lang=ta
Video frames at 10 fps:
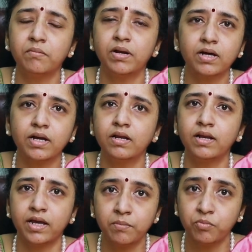நம்மளாம்
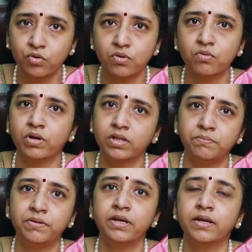கண்ணில் ஏன் போட்டுக்கக்கூடாது
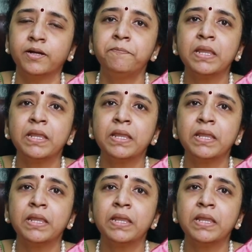அப்படின்னா